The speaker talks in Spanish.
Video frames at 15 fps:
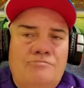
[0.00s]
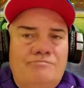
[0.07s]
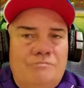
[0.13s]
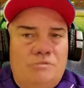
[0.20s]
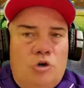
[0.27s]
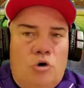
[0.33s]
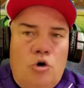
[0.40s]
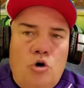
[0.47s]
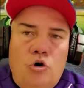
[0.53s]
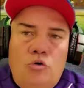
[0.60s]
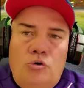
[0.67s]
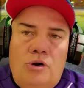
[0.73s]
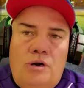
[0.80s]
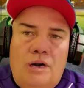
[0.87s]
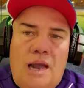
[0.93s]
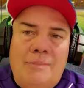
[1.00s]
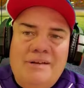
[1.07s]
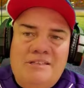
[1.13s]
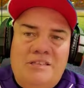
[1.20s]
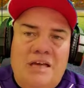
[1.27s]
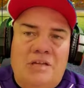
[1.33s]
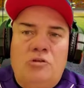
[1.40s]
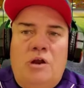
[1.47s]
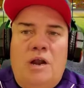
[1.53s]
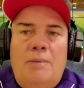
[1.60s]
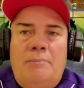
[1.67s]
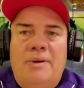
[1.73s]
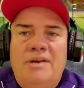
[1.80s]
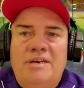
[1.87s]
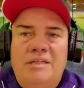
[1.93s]
mm, o lamentando
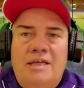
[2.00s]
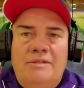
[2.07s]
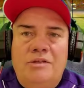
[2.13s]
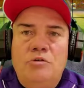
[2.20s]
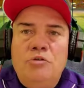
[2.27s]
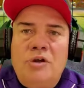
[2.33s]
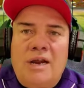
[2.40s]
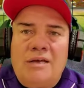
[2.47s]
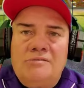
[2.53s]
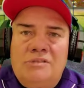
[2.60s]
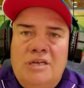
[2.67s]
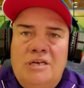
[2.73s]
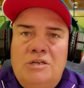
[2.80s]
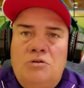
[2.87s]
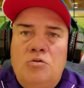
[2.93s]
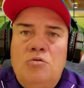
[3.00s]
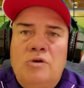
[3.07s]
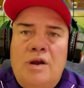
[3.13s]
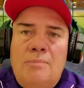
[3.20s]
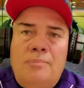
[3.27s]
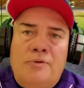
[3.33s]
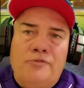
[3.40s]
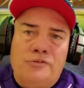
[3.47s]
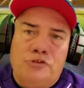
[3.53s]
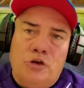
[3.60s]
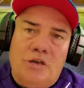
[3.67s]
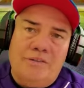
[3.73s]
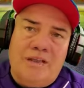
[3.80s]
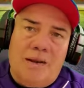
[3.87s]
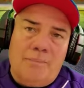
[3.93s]
la pérdida de un gran técnico, un gran
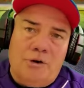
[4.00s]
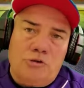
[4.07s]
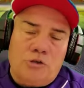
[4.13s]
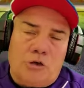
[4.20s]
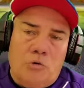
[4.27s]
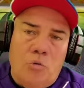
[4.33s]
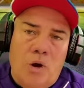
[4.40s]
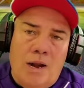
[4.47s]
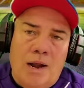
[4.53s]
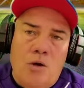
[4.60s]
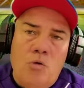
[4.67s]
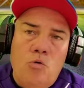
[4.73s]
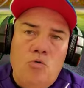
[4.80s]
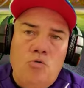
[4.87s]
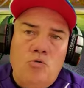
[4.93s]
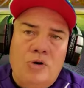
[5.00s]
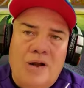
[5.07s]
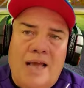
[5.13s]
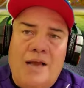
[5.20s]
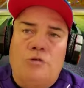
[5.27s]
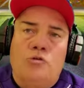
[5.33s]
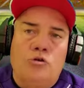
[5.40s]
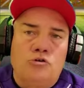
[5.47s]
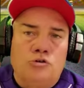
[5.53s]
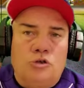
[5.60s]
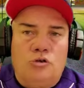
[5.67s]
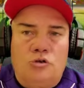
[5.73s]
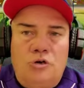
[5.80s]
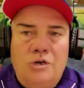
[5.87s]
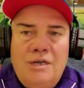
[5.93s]
profesional de la pelota cubana, un gran
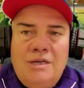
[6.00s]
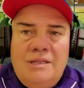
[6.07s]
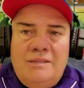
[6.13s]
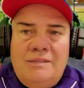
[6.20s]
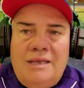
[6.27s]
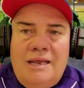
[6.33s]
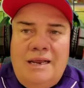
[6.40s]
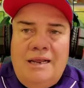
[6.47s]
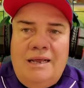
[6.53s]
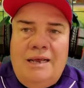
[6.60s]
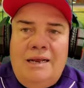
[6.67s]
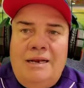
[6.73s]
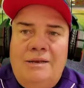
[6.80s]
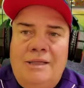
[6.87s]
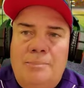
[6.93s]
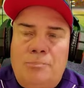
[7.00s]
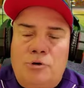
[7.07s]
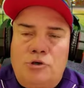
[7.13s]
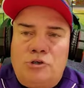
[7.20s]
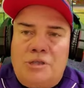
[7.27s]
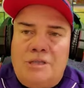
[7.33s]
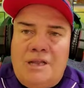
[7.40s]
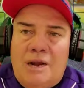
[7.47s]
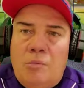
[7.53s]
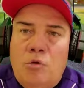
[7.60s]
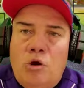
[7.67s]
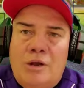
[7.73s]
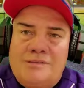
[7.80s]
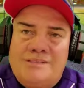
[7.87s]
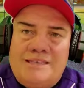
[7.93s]
conocedor del eh, deporte de las
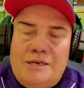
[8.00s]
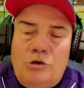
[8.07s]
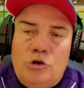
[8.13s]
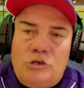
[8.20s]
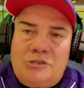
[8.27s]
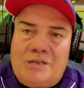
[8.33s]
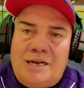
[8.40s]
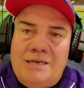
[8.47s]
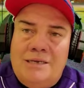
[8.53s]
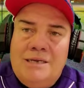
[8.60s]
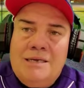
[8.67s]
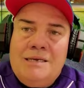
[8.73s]
bolas y los strikes.